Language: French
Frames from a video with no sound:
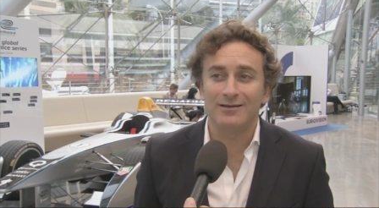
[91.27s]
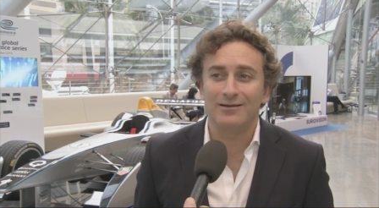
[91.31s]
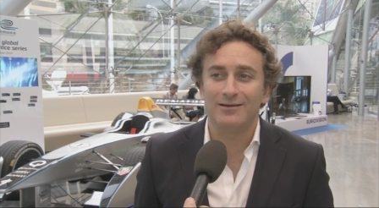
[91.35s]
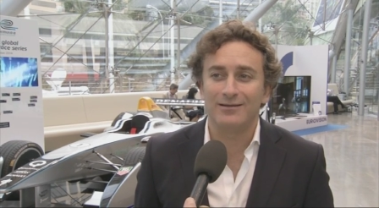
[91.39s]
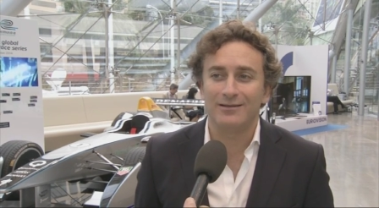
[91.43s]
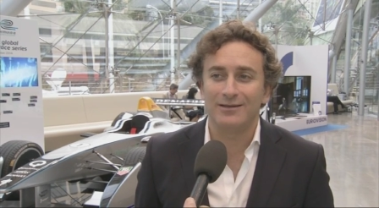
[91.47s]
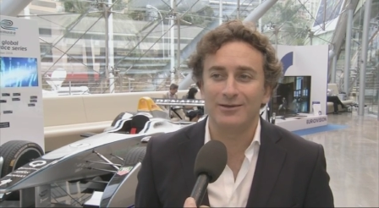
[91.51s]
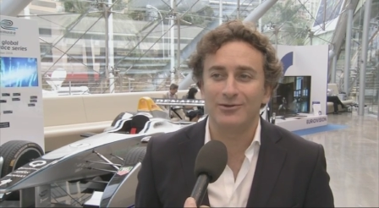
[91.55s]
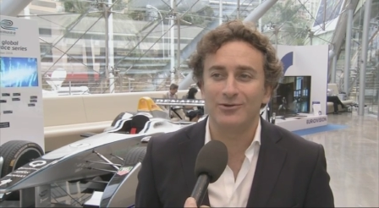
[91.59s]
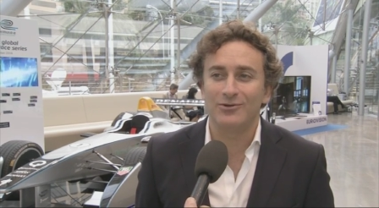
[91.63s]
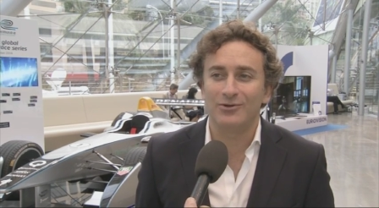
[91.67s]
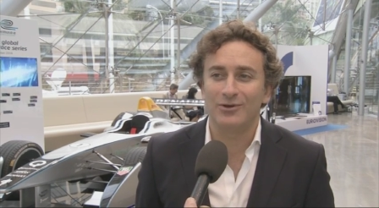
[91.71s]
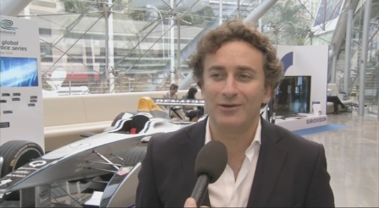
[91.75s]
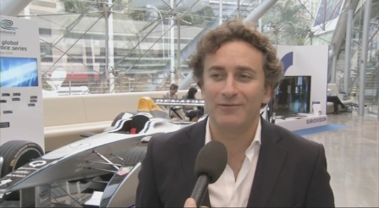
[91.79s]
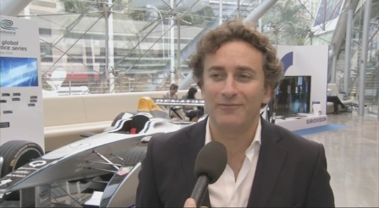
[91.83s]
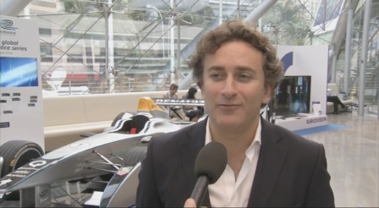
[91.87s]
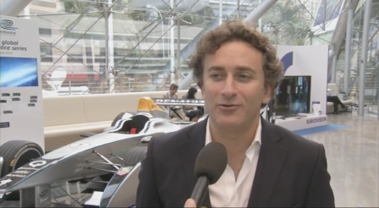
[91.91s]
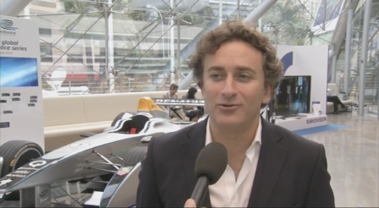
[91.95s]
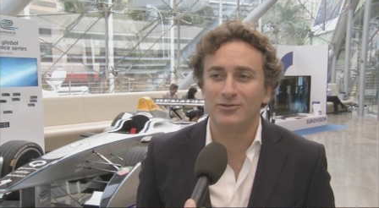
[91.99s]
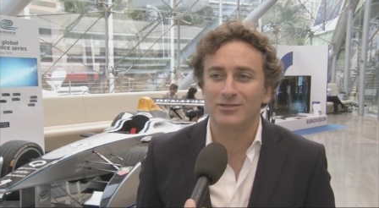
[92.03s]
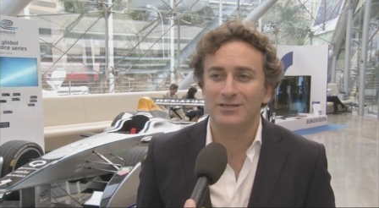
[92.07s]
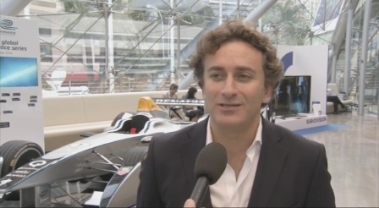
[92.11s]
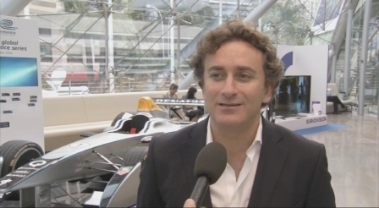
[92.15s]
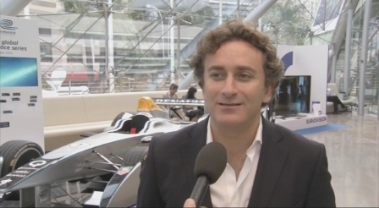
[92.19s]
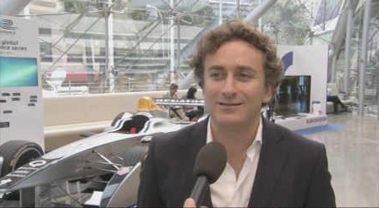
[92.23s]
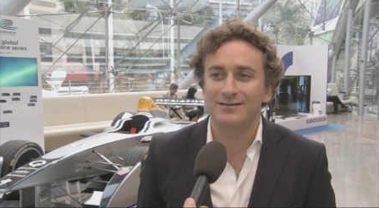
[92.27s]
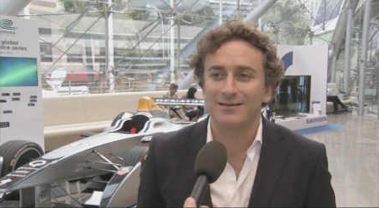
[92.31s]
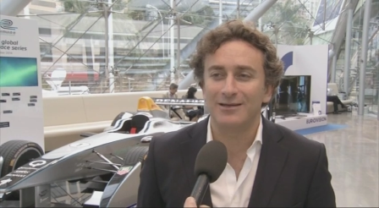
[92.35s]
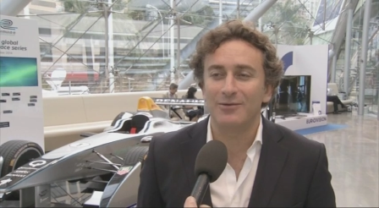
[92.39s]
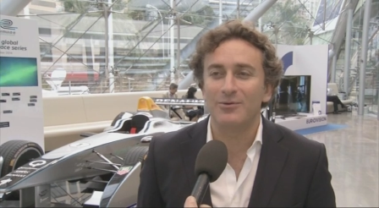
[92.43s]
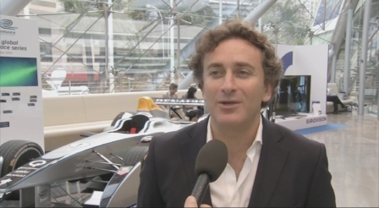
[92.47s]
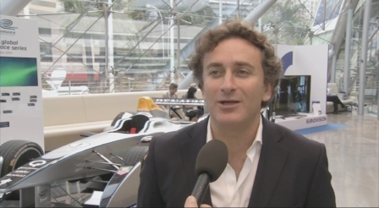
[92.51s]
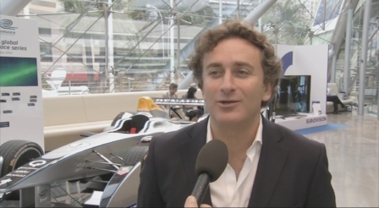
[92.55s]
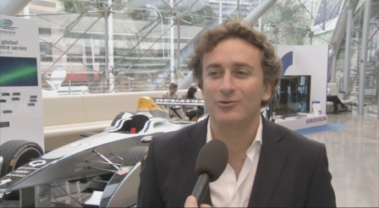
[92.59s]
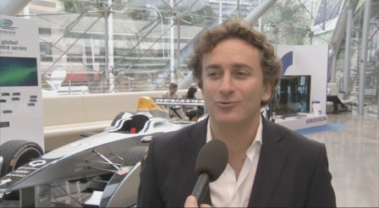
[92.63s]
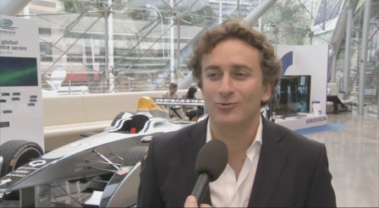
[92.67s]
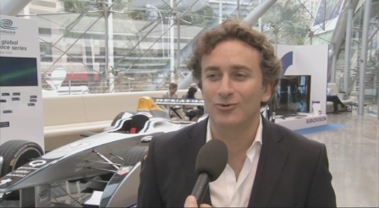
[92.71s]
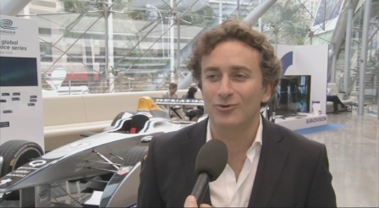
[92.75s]
euh, d'une écurie française très
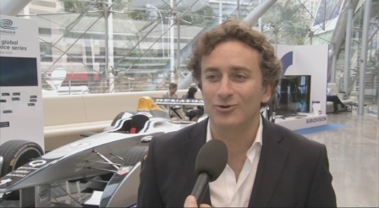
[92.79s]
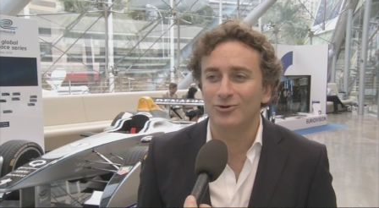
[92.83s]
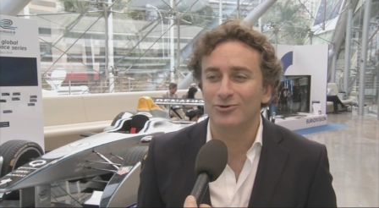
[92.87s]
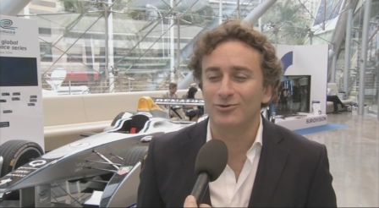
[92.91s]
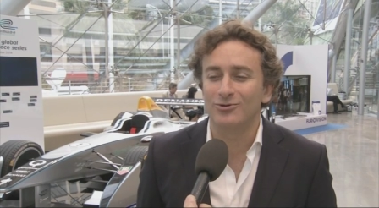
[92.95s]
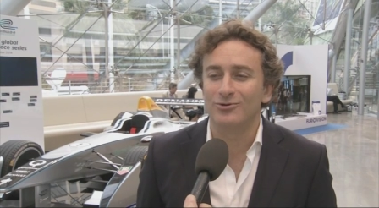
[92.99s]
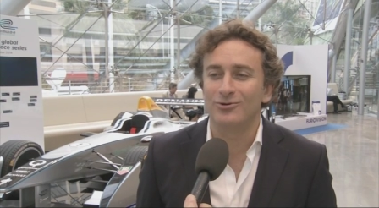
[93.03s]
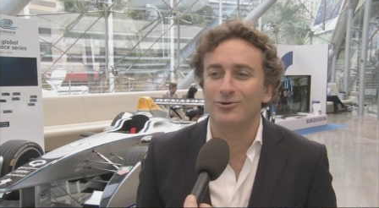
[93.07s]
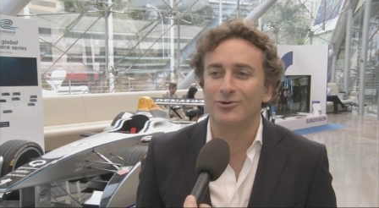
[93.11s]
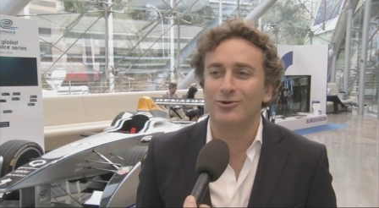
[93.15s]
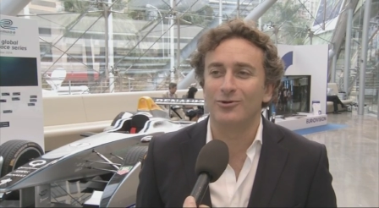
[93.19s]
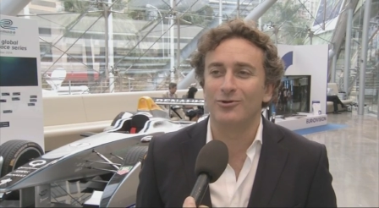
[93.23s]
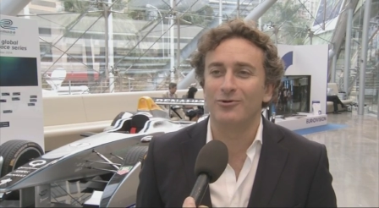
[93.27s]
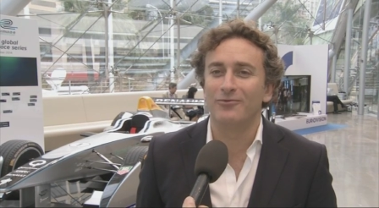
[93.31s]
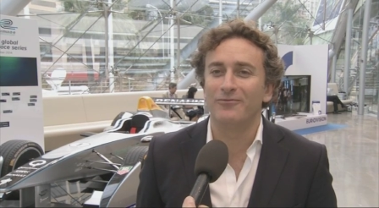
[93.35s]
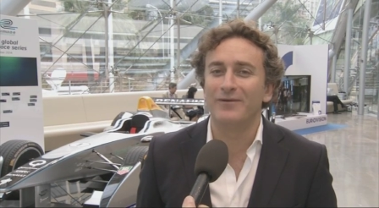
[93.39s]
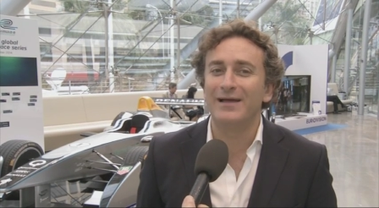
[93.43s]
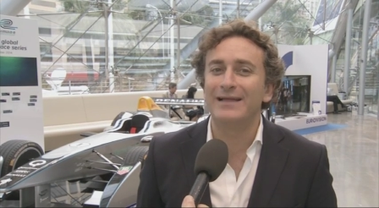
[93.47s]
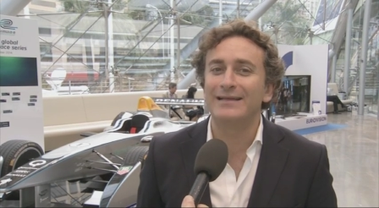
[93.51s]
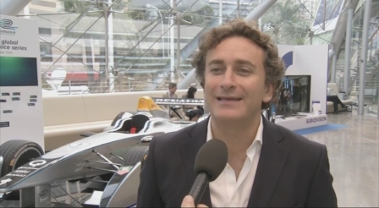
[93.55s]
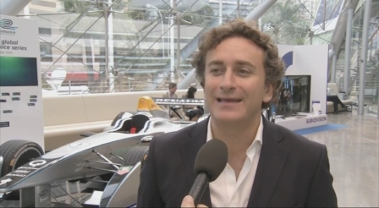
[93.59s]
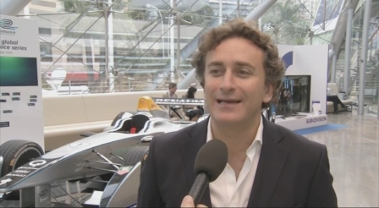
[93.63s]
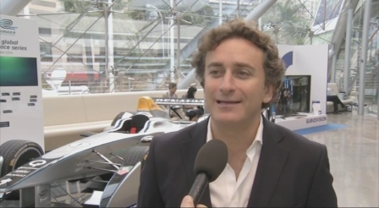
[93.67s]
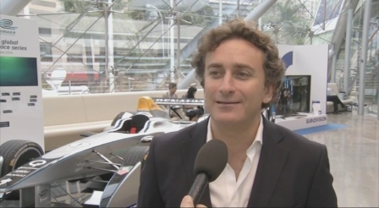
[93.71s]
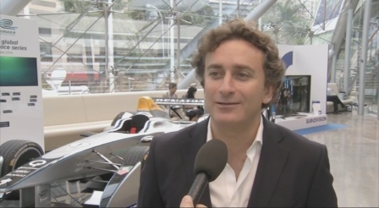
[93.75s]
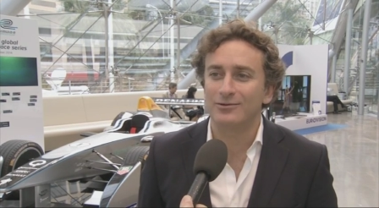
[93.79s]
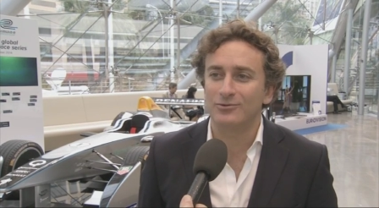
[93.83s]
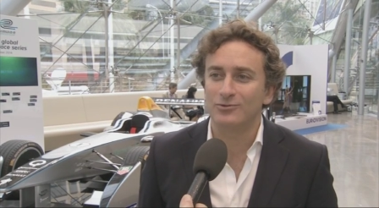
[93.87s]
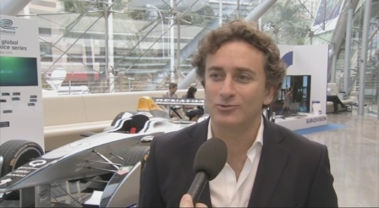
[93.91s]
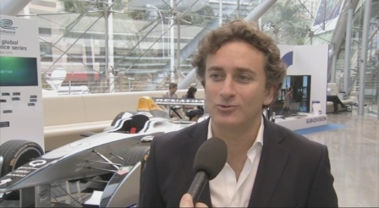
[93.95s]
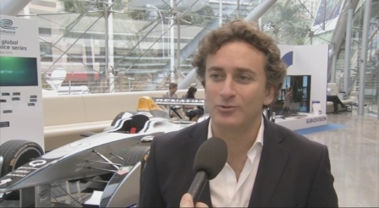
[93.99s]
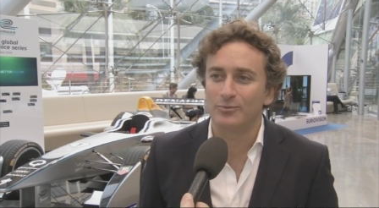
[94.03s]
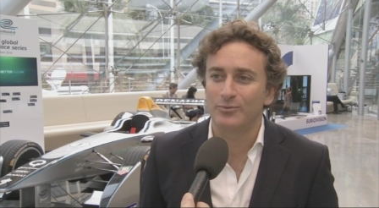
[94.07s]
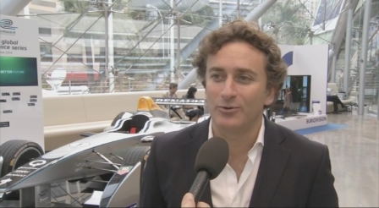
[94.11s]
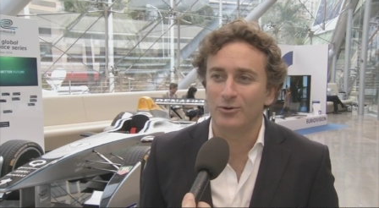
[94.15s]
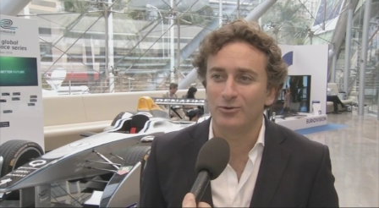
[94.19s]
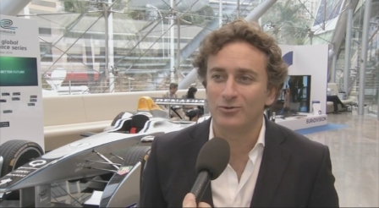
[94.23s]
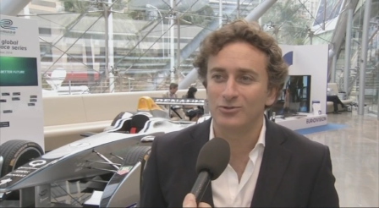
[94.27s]
bientôt, le 24,
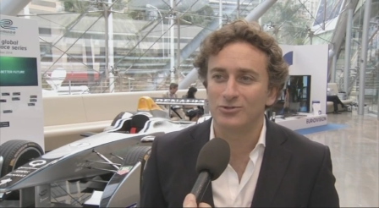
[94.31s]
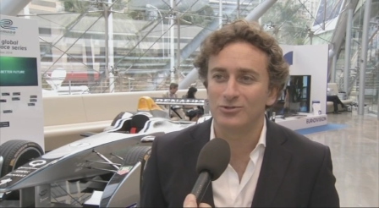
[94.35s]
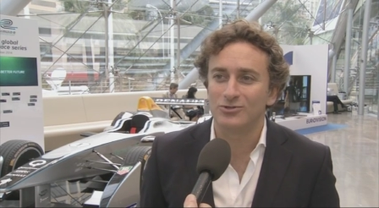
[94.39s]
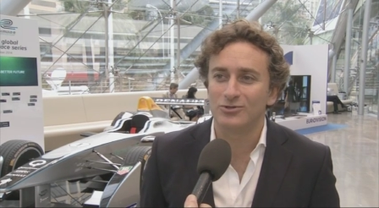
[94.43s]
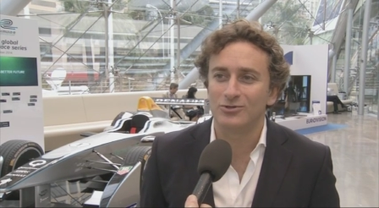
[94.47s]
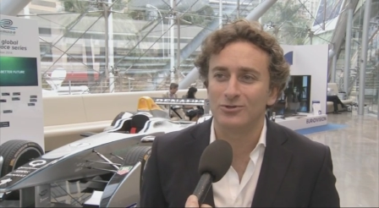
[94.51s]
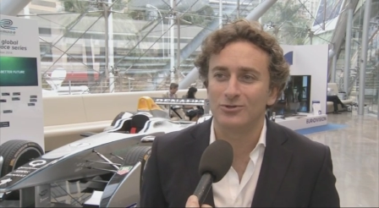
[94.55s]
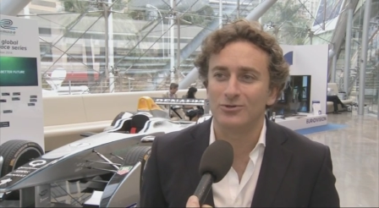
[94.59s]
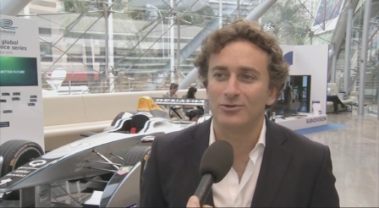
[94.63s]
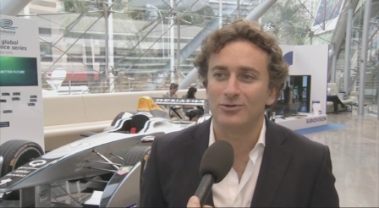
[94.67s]
je pense,